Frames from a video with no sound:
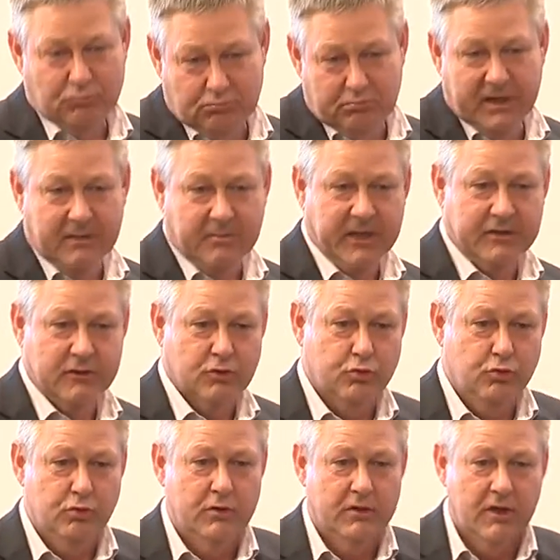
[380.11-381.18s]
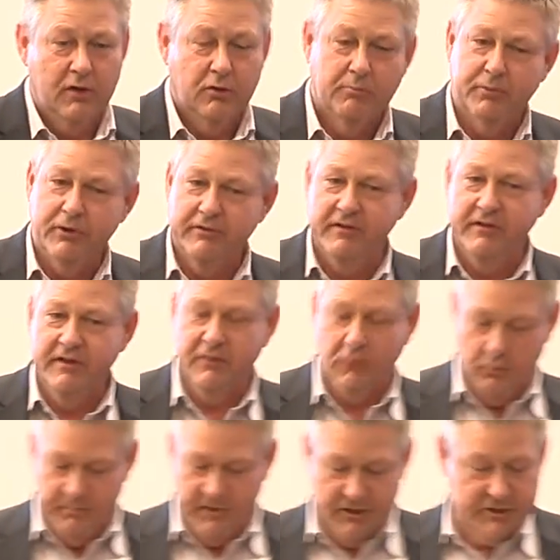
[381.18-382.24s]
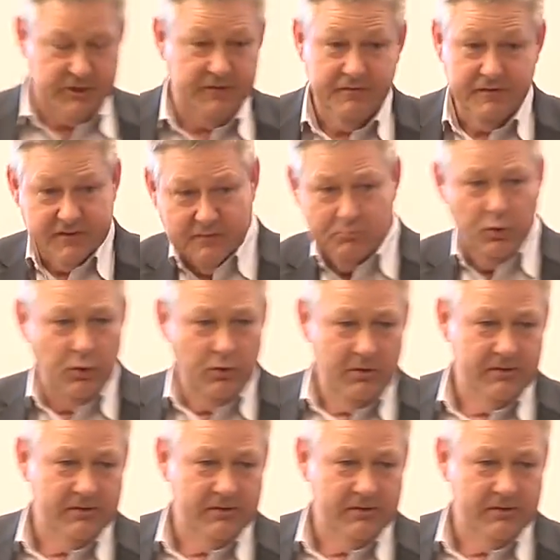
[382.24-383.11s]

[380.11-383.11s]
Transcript: Mitarbeiter tut. Und plötzlich kommt der Chef und sagt, nö,